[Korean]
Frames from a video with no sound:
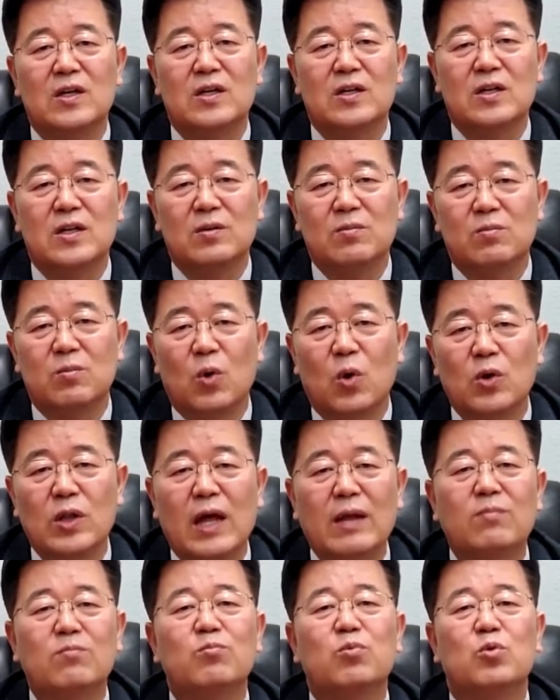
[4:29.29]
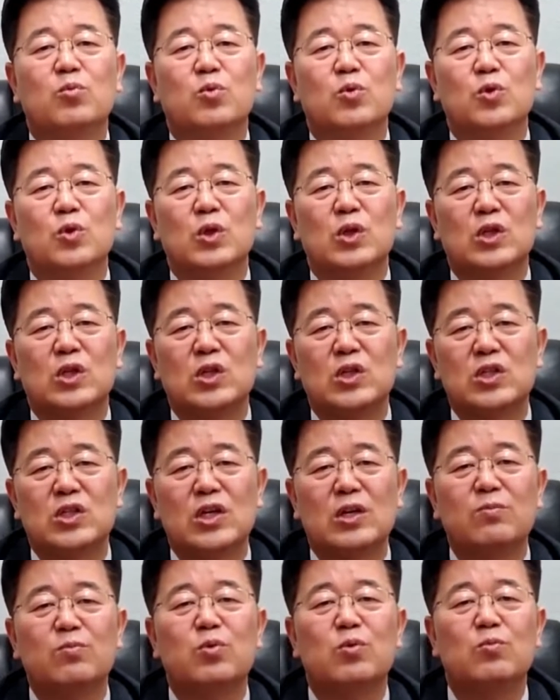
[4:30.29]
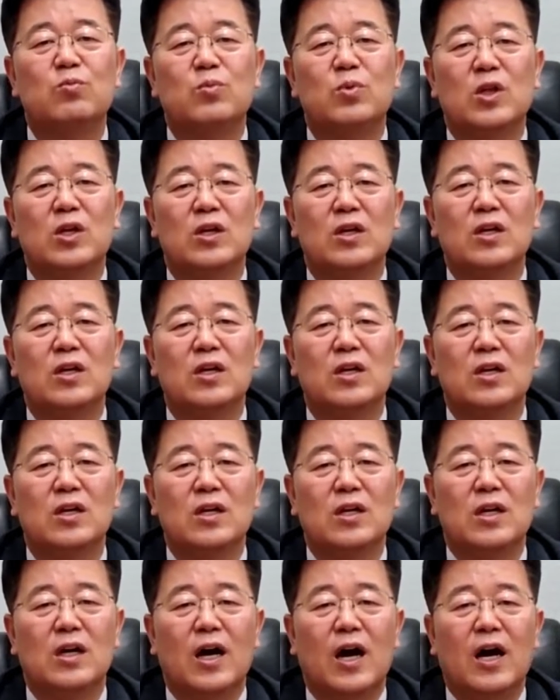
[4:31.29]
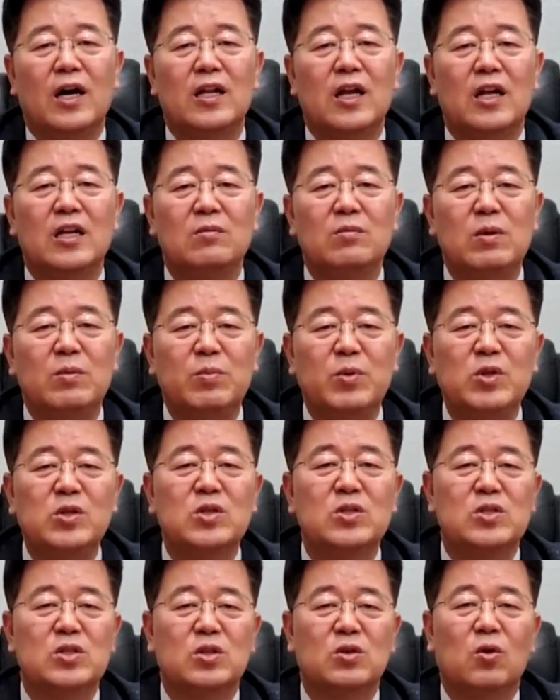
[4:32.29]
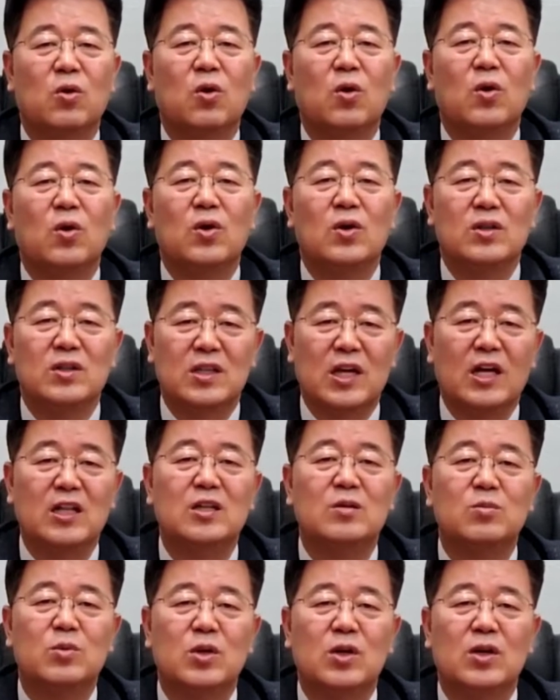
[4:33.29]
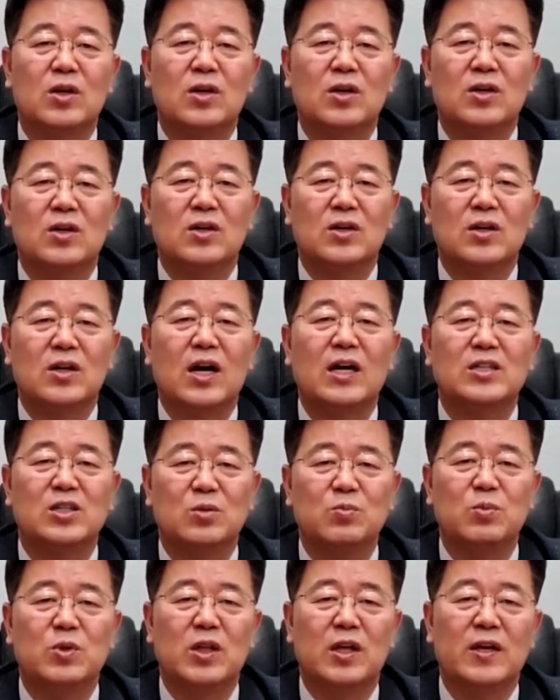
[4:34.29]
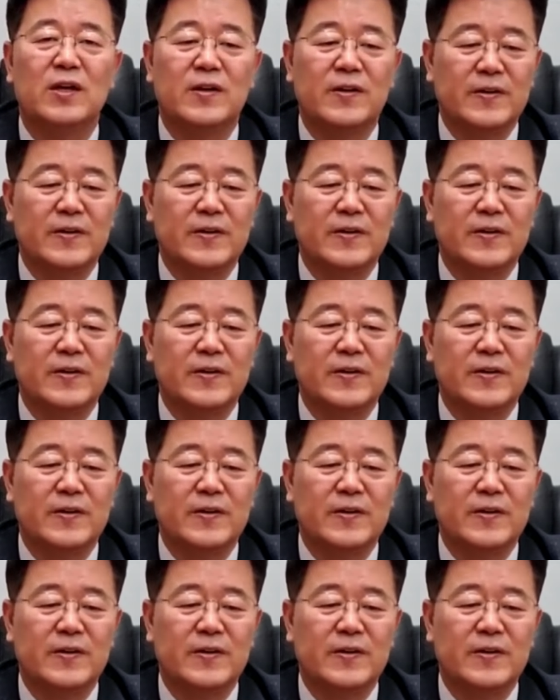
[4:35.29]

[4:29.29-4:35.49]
그 모난 부분, 그 성품들을 하나님이 빚으시고 다듬어 가십니다.